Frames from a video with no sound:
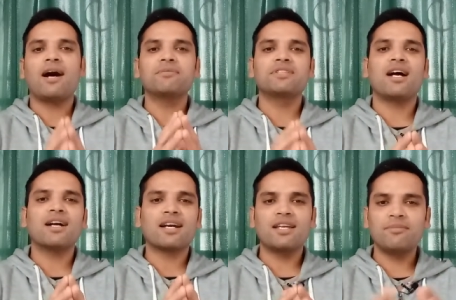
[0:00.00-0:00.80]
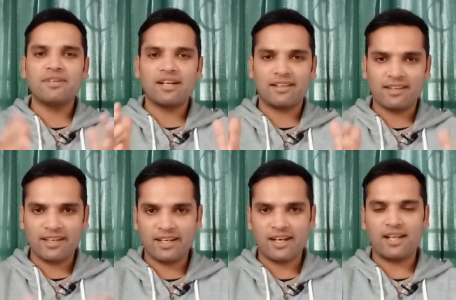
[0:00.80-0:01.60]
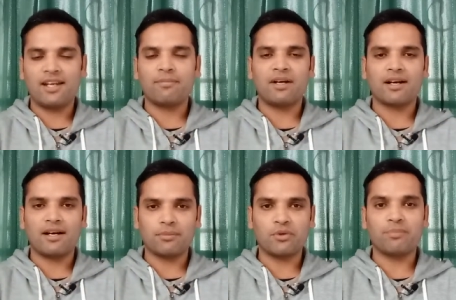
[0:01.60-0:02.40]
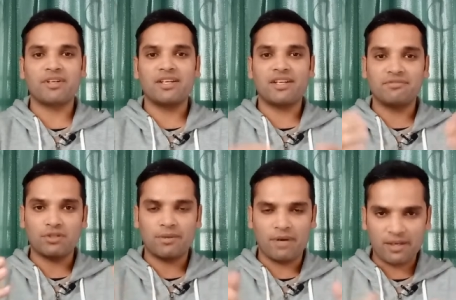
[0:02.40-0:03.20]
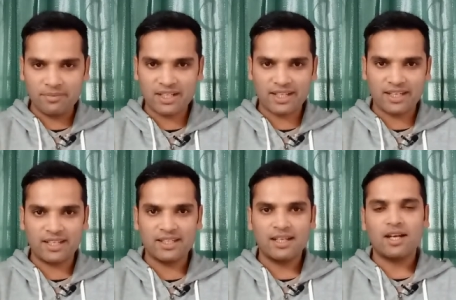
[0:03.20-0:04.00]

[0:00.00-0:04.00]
आप जहां कहीं भी रहते हैं अल्लाह पाक आपको अपने हिफ्ज़ ईमान में रखे